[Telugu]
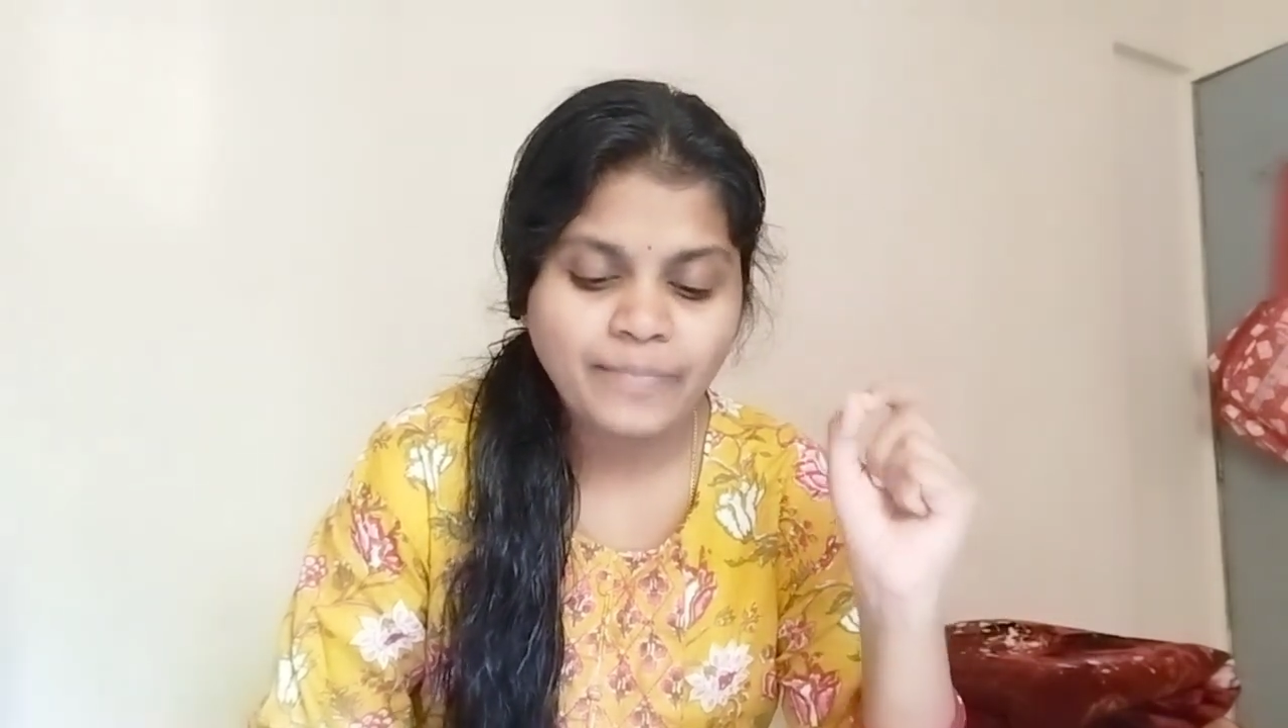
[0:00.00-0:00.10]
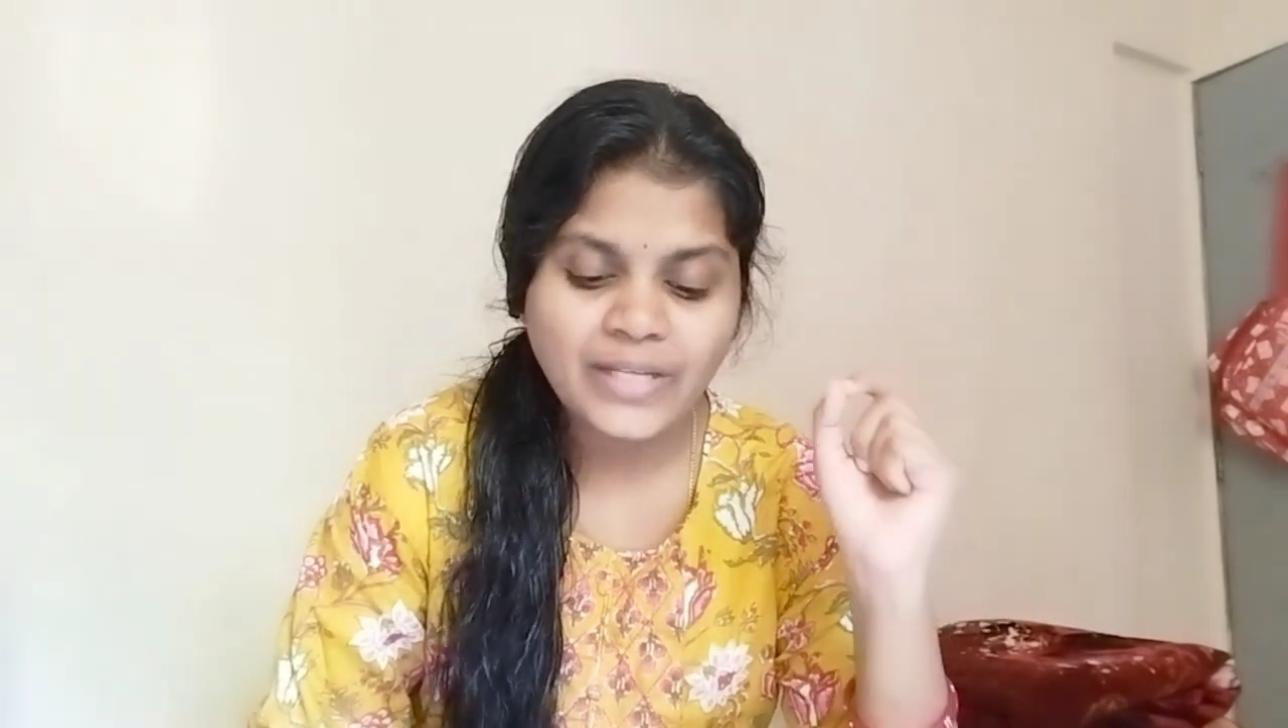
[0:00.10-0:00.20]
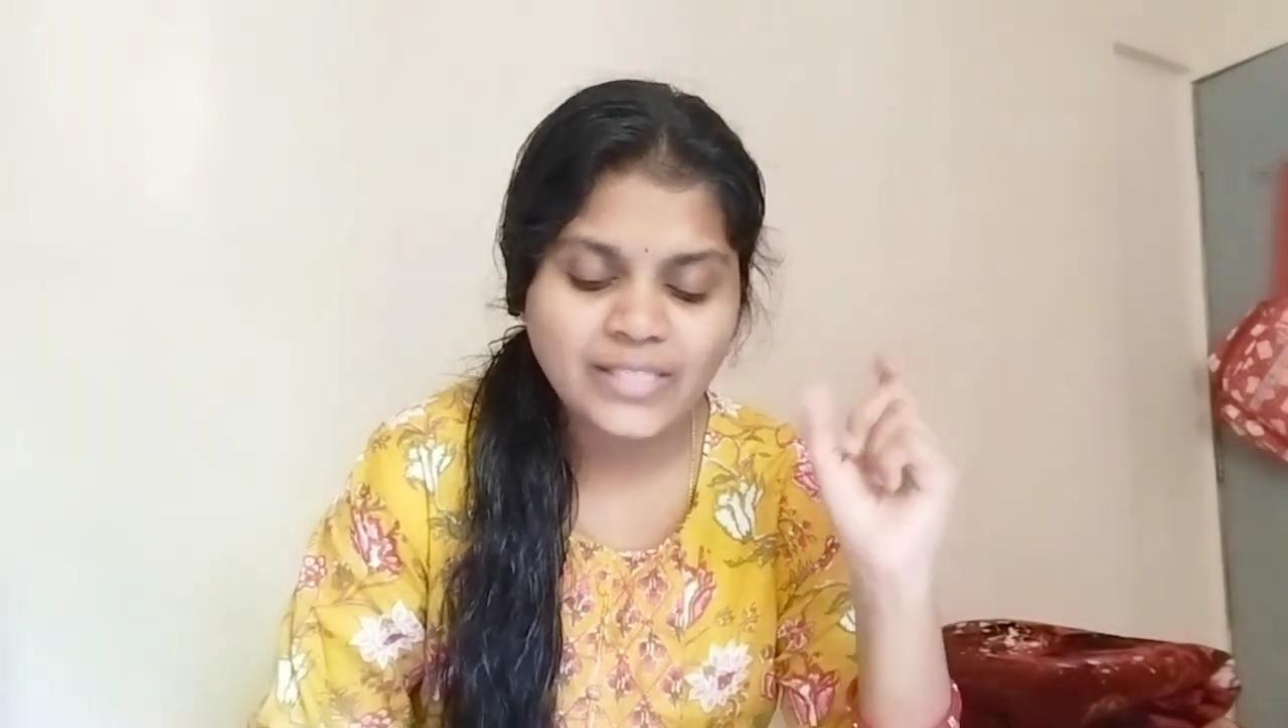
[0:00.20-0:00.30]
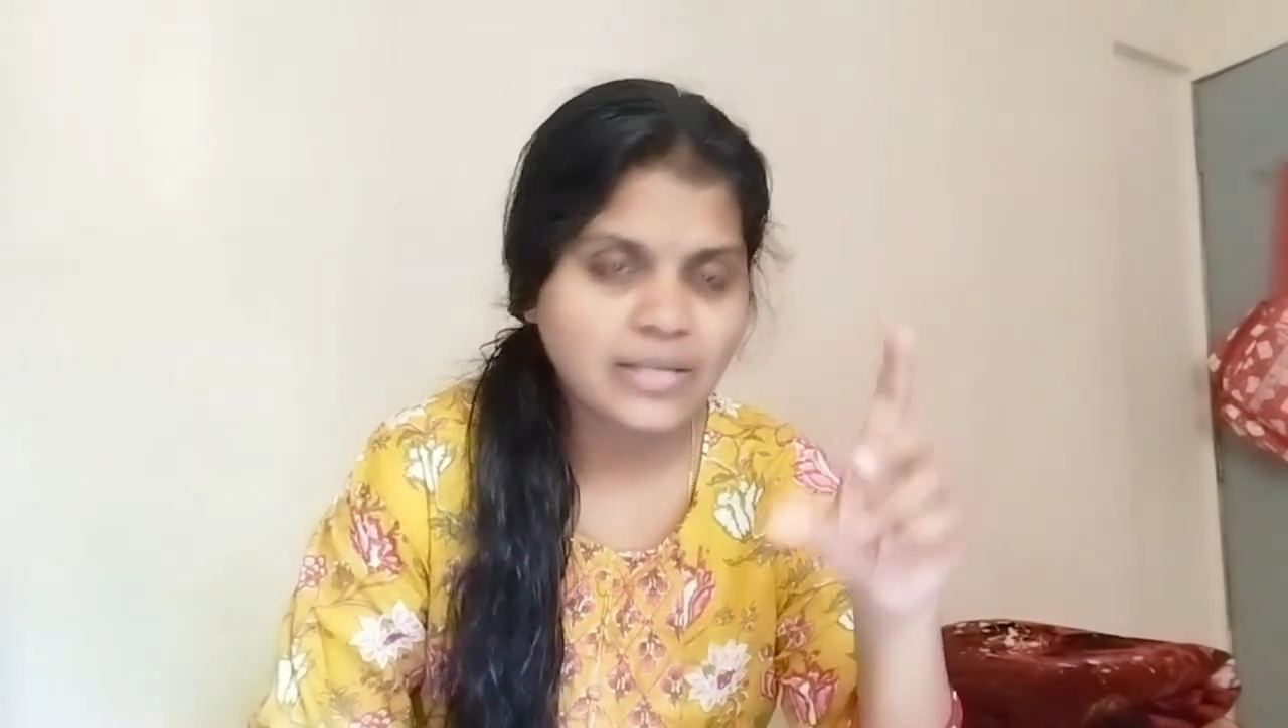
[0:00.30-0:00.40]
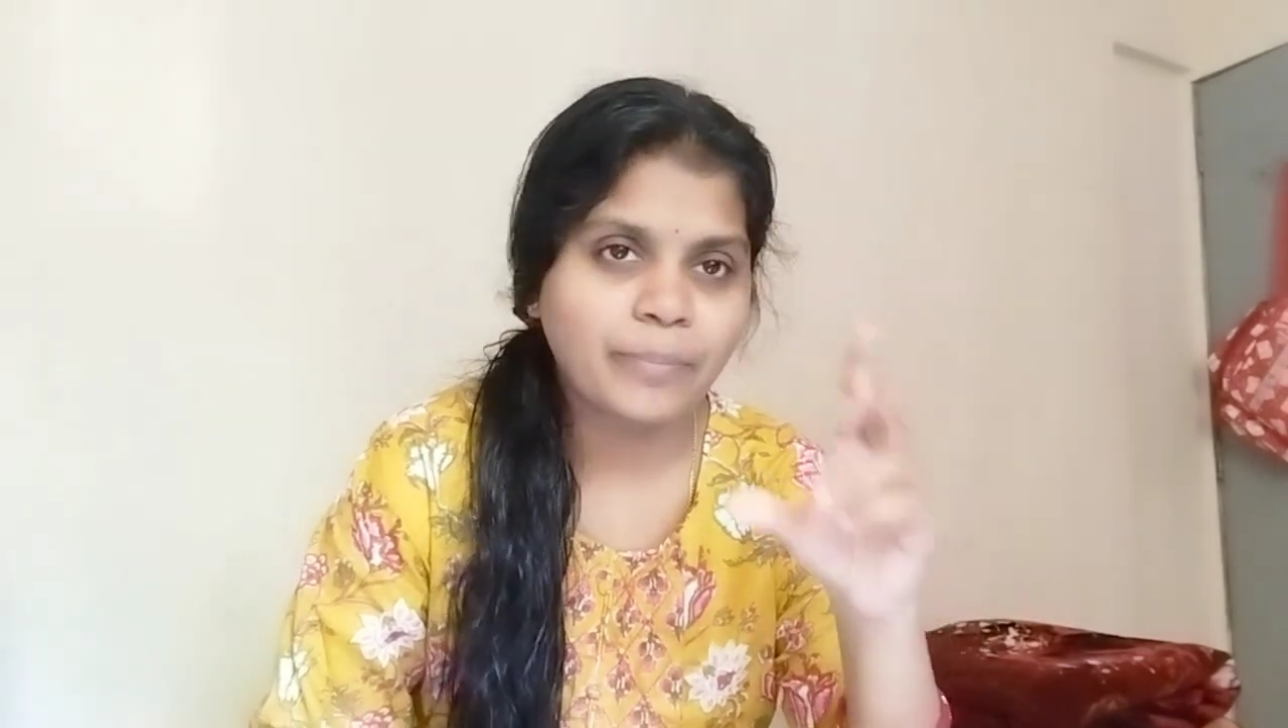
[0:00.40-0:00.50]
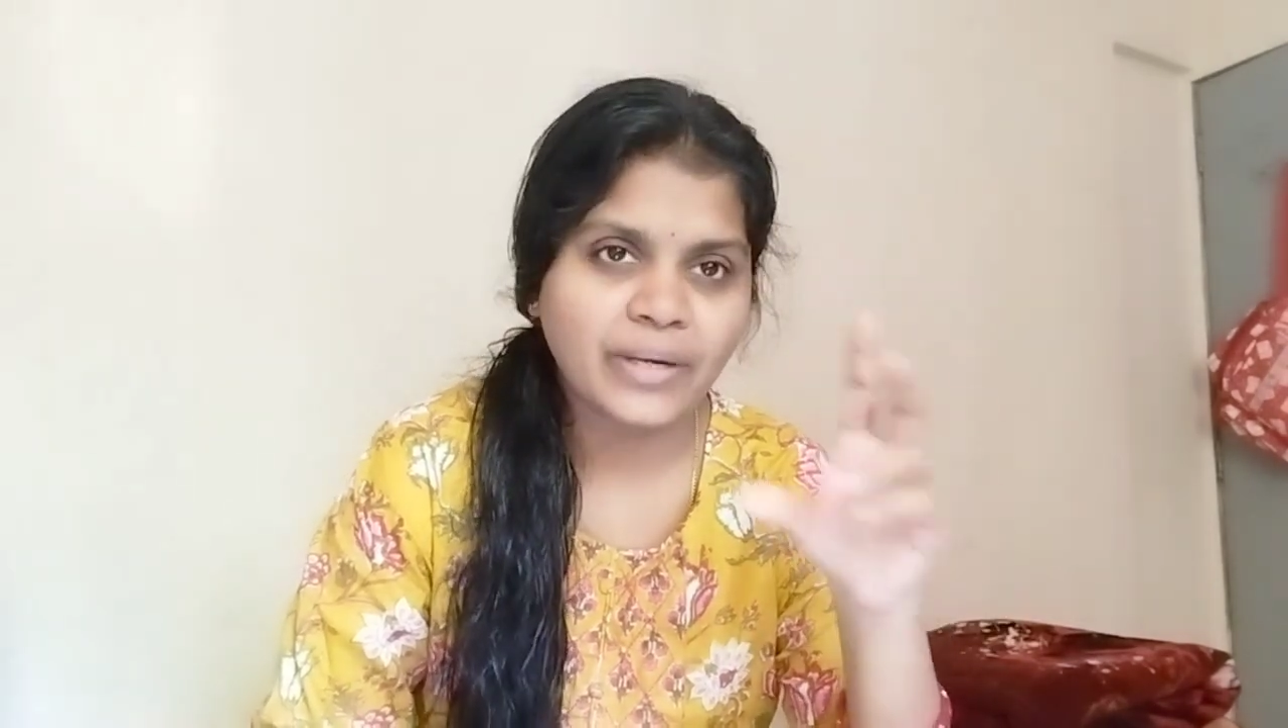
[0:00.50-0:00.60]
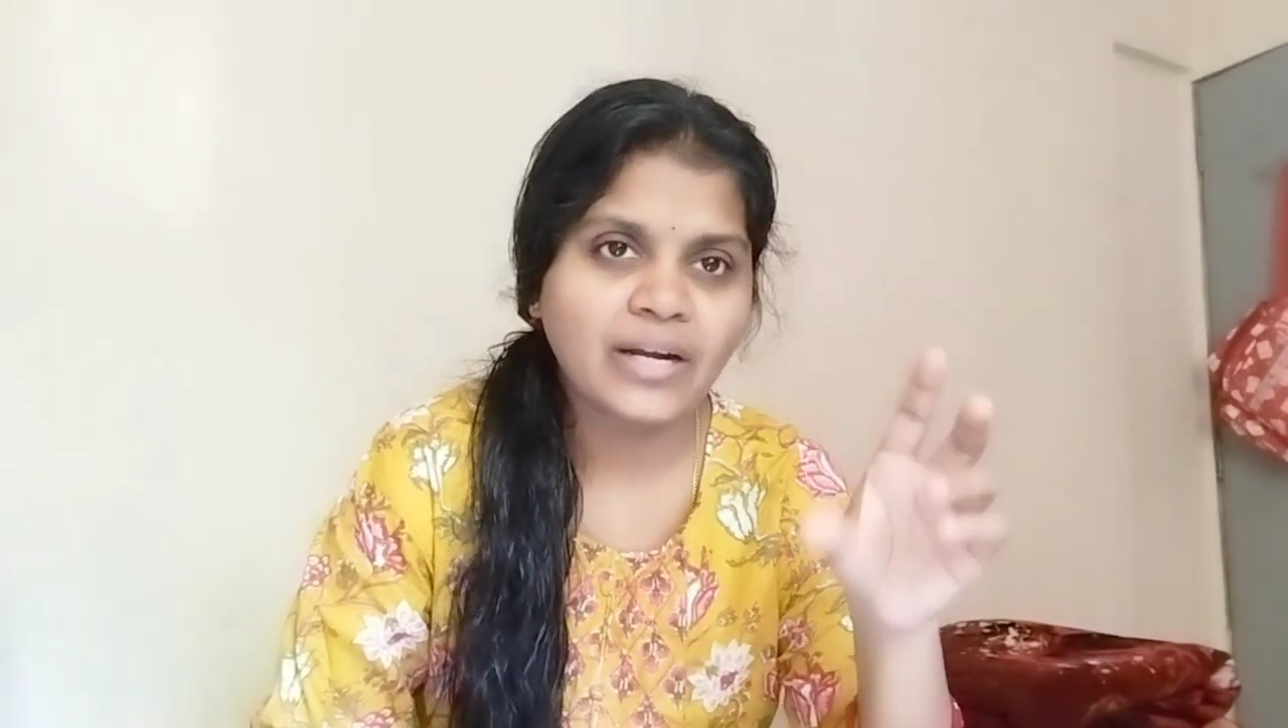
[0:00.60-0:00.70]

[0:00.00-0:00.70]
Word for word: ఇంకా సిప్పర్